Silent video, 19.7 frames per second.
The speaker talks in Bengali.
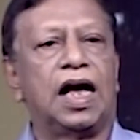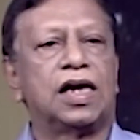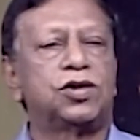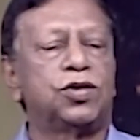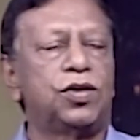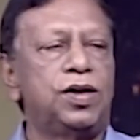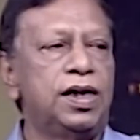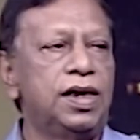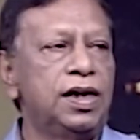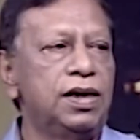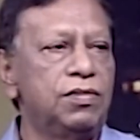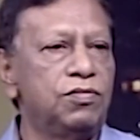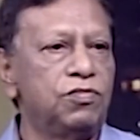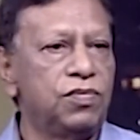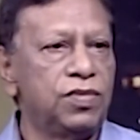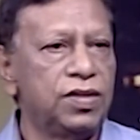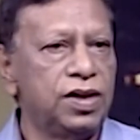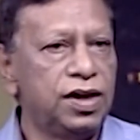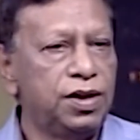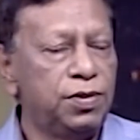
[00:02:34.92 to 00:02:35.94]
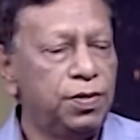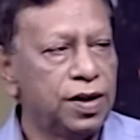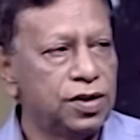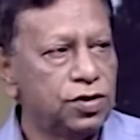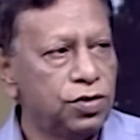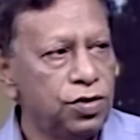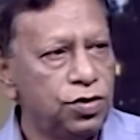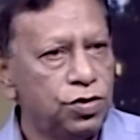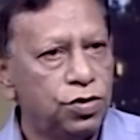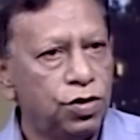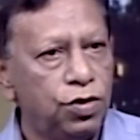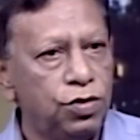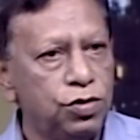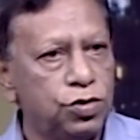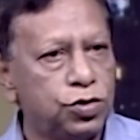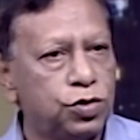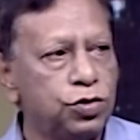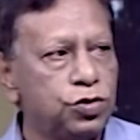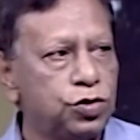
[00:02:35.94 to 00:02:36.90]
আসলে নির্বাচন তো
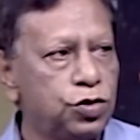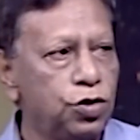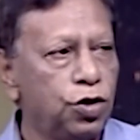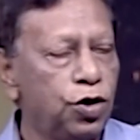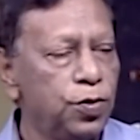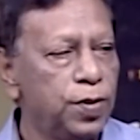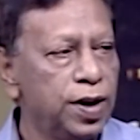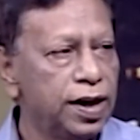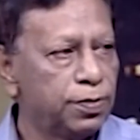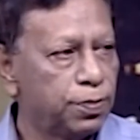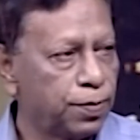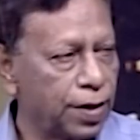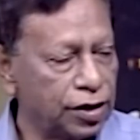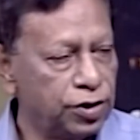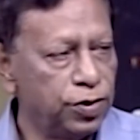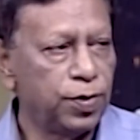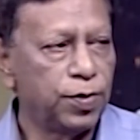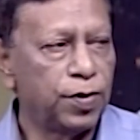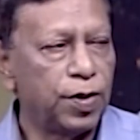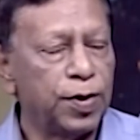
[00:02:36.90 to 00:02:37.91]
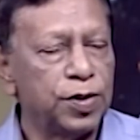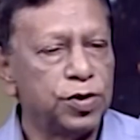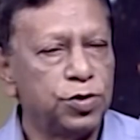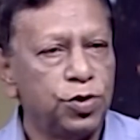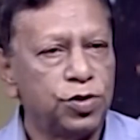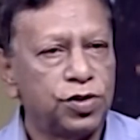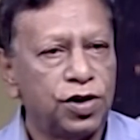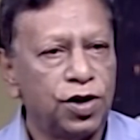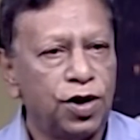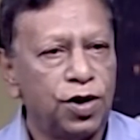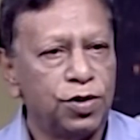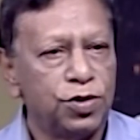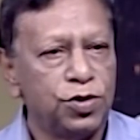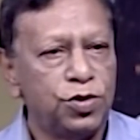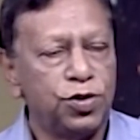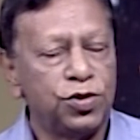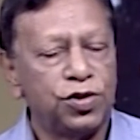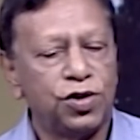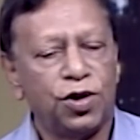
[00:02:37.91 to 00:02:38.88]
সুষ্ঠু হবে প্রাথমিকভাবে ধরতে
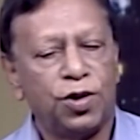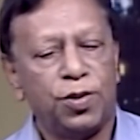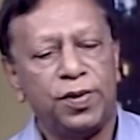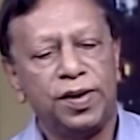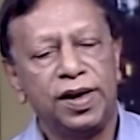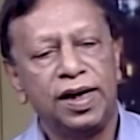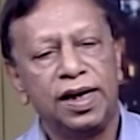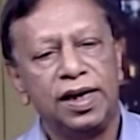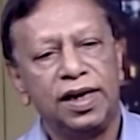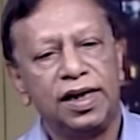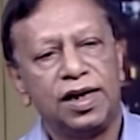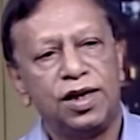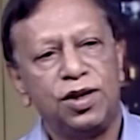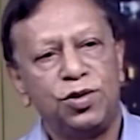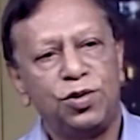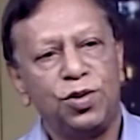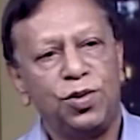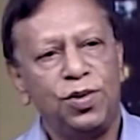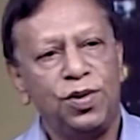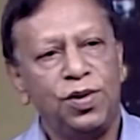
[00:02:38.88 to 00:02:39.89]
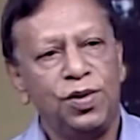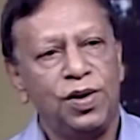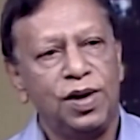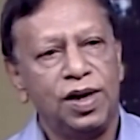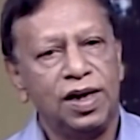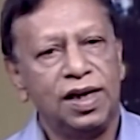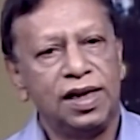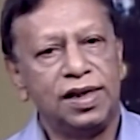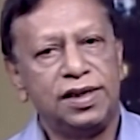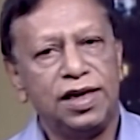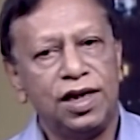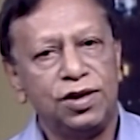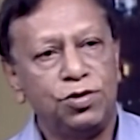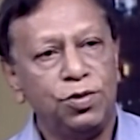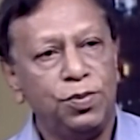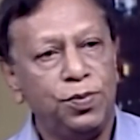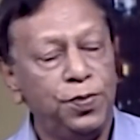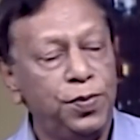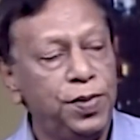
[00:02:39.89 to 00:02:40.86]
ধরতে হবে কিন্তু
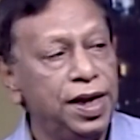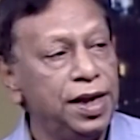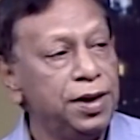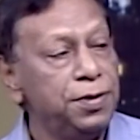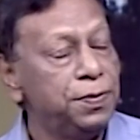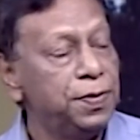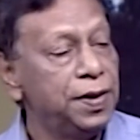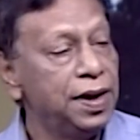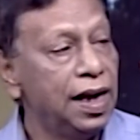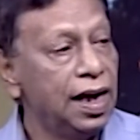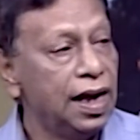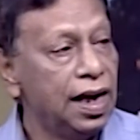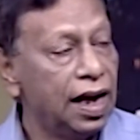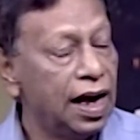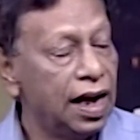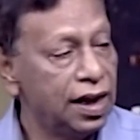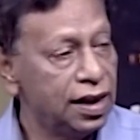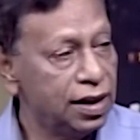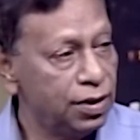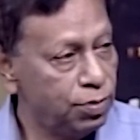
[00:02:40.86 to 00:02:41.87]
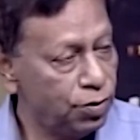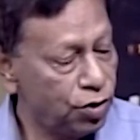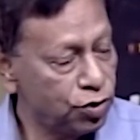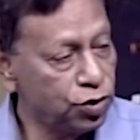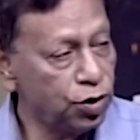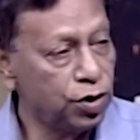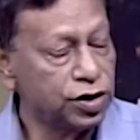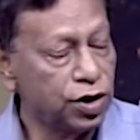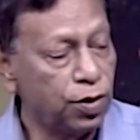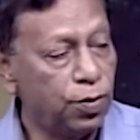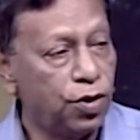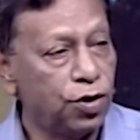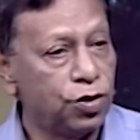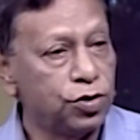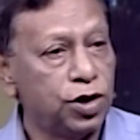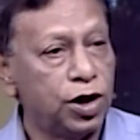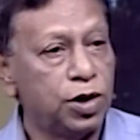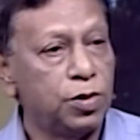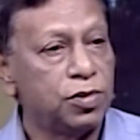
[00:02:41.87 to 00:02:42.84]
যেহেতু বিএনপি মতো একটা
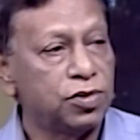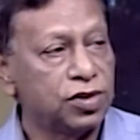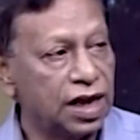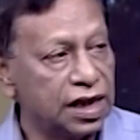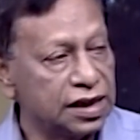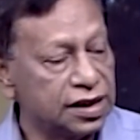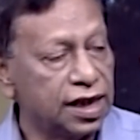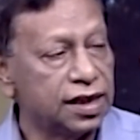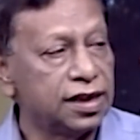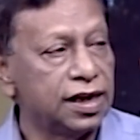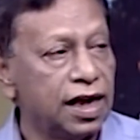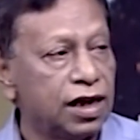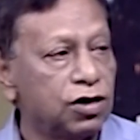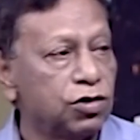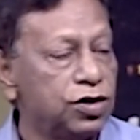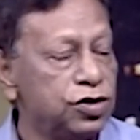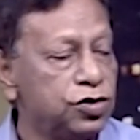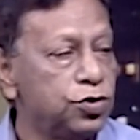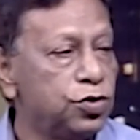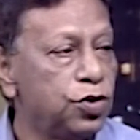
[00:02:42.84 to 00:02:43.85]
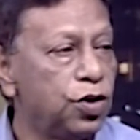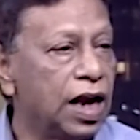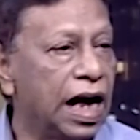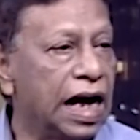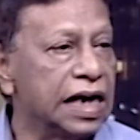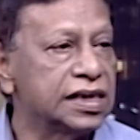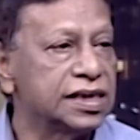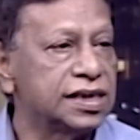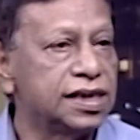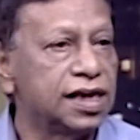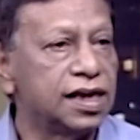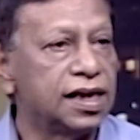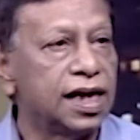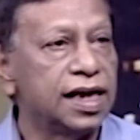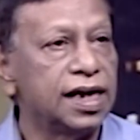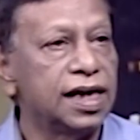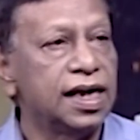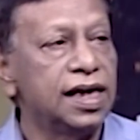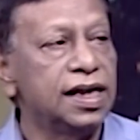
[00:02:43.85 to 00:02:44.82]
বড় দলের মতো তার সাথে আর কিছু দল আসছে
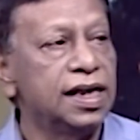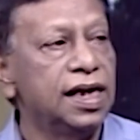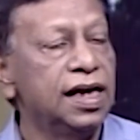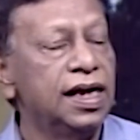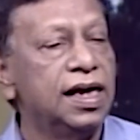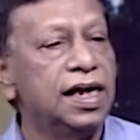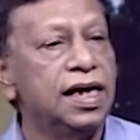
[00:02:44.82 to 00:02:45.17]
না এখানে